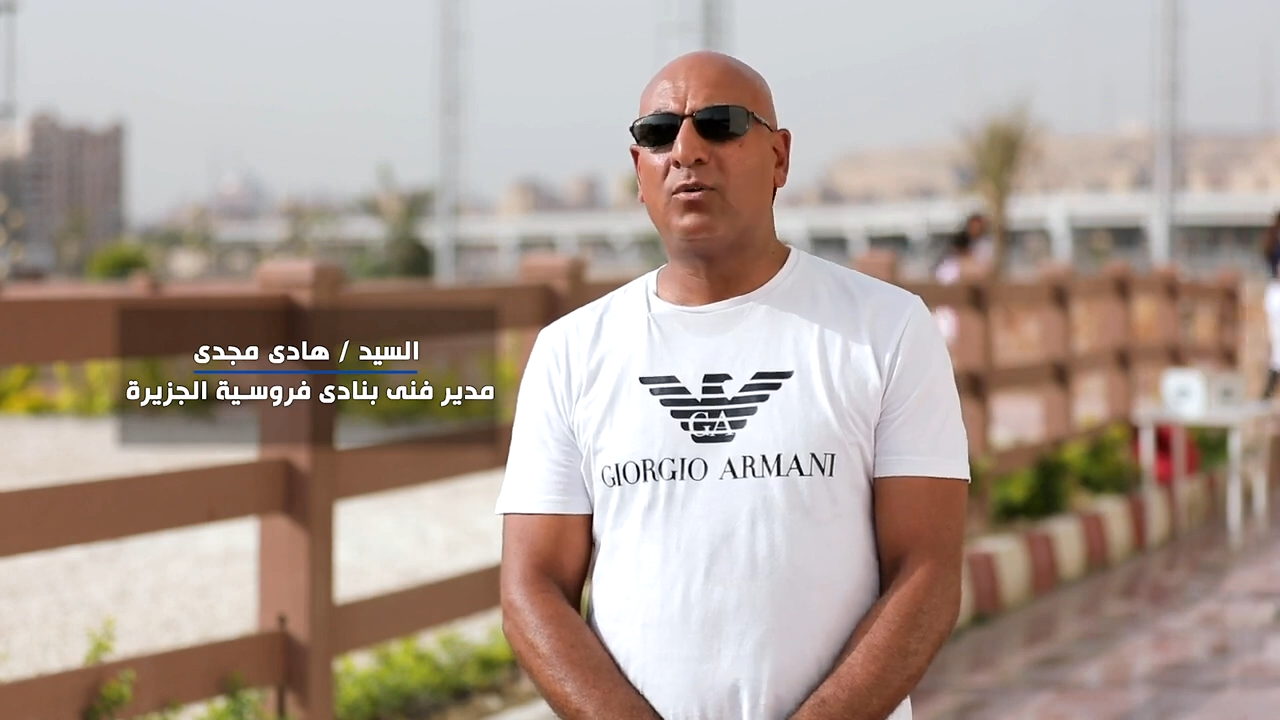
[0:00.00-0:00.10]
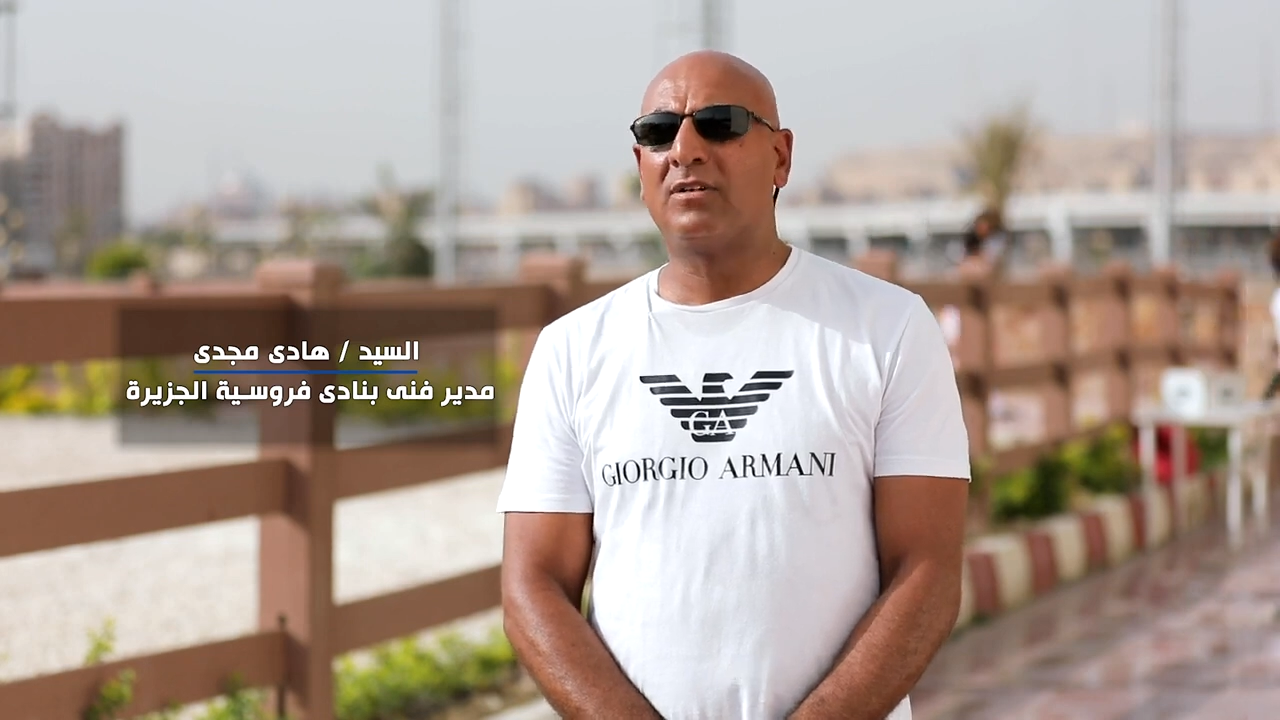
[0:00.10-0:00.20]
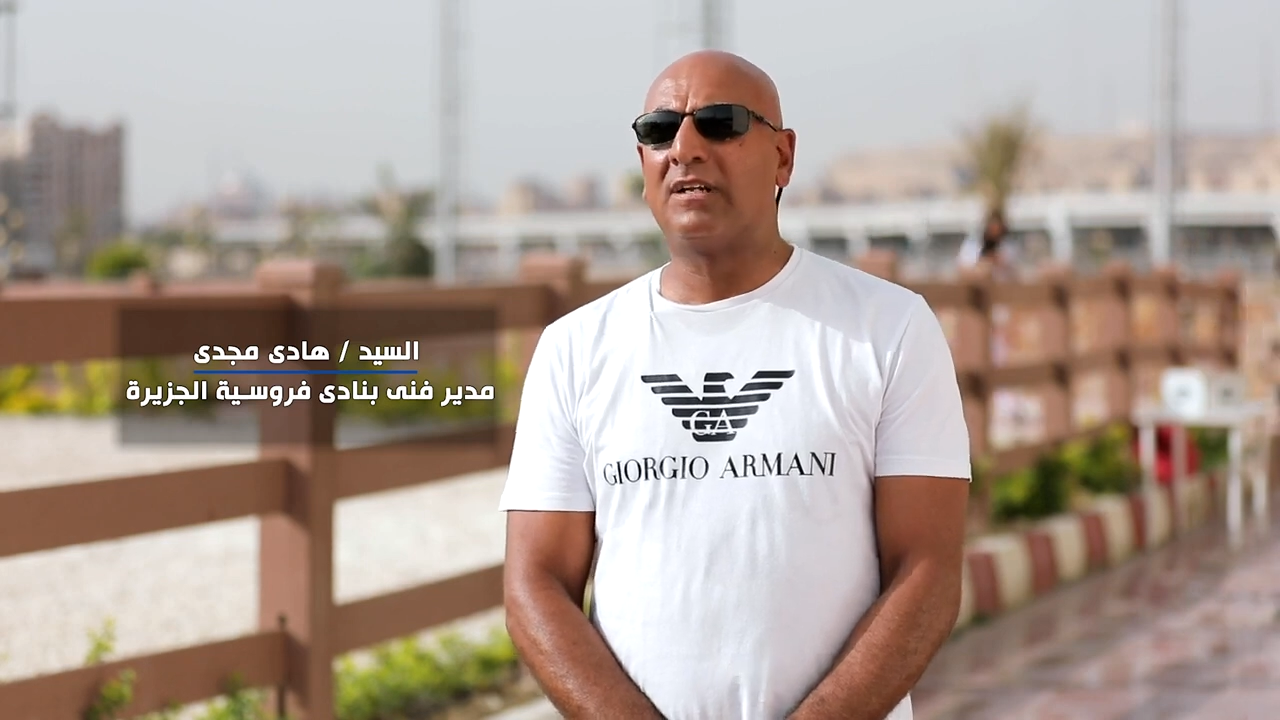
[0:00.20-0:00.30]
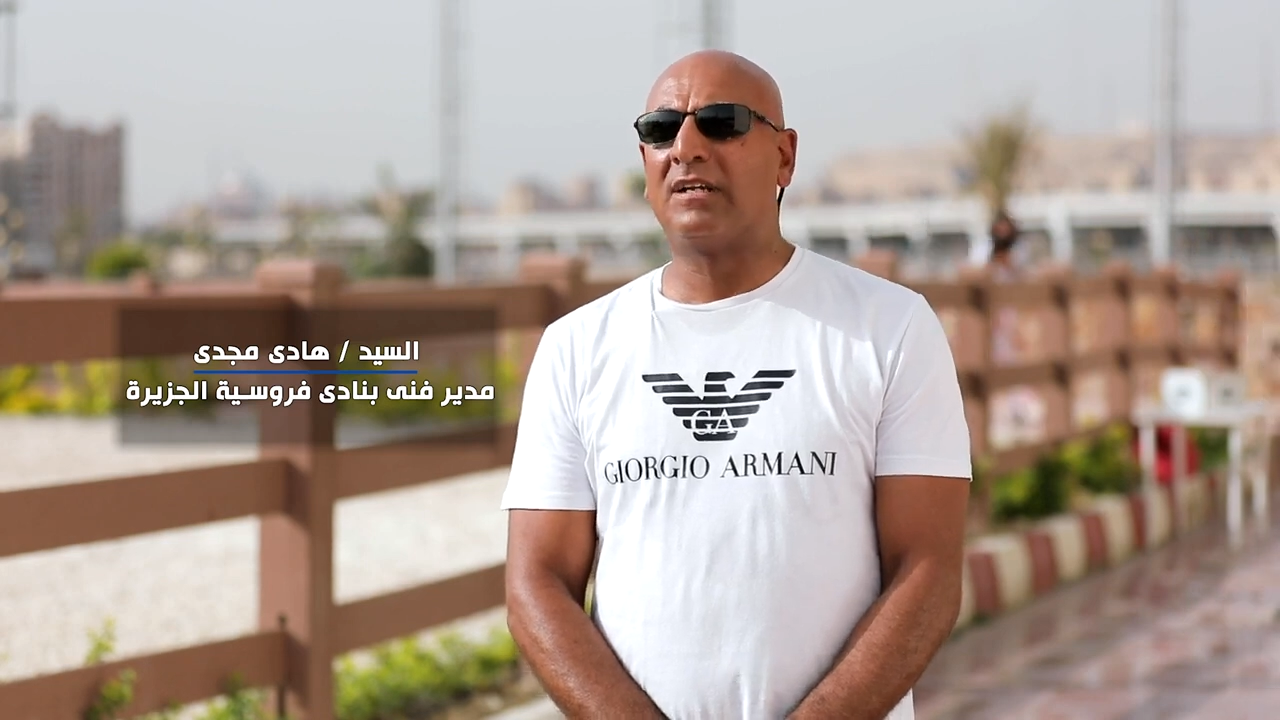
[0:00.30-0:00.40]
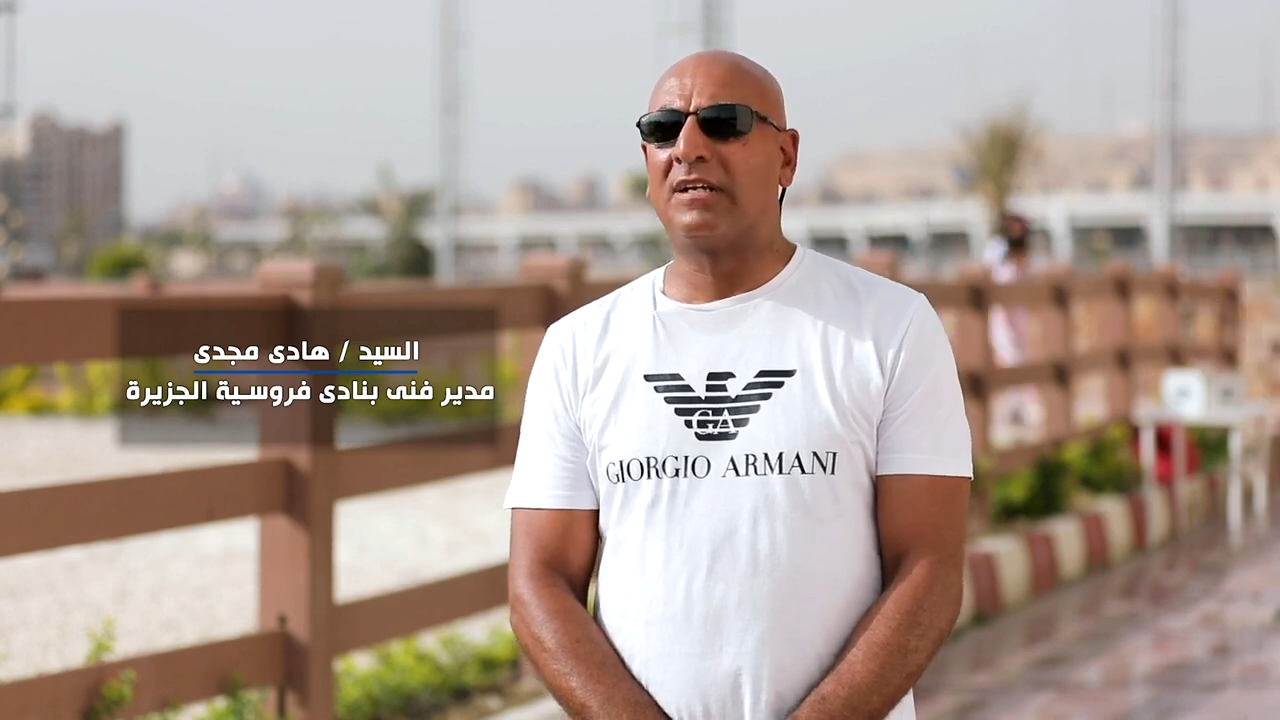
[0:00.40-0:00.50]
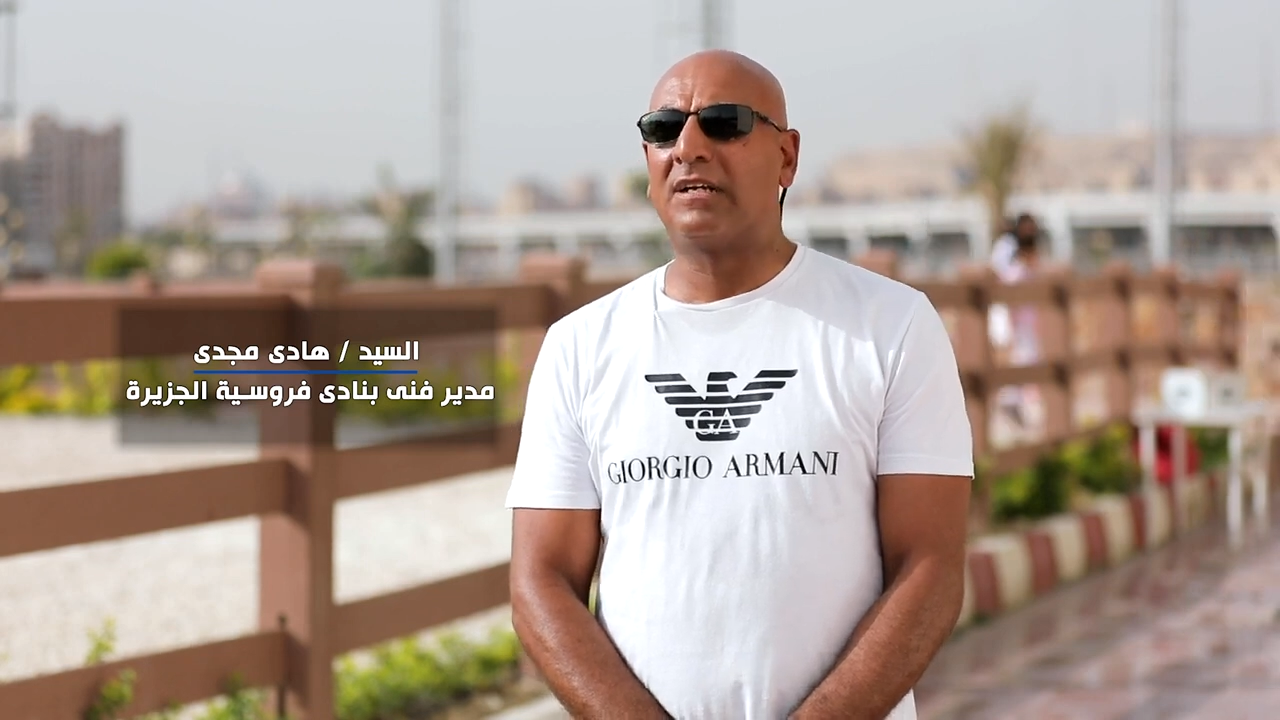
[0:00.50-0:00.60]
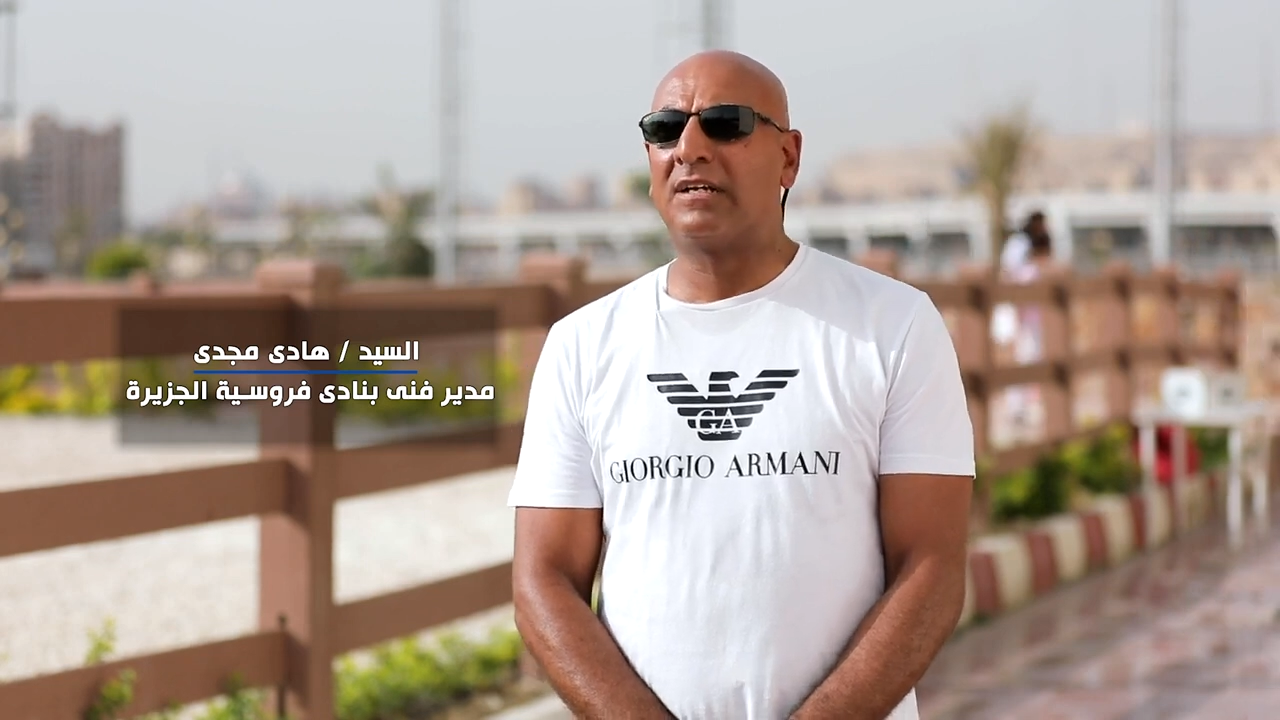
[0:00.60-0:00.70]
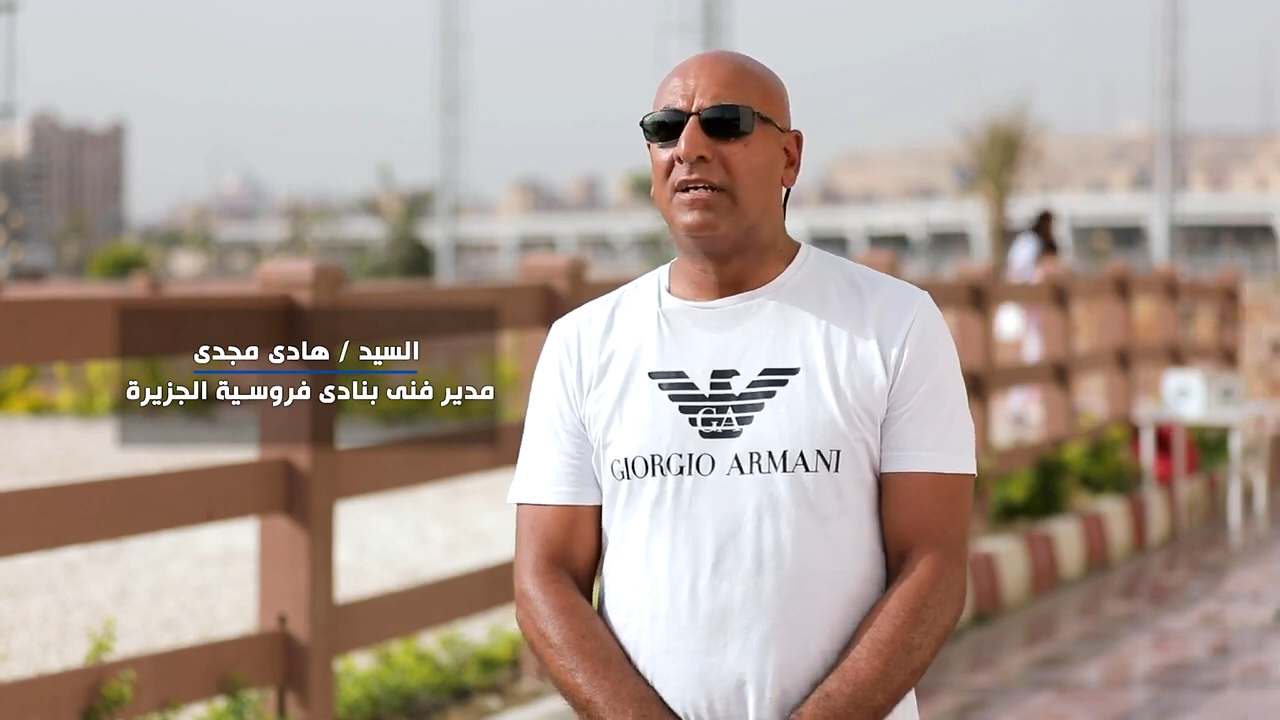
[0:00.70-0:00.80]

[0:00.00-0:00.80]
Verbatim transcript: وان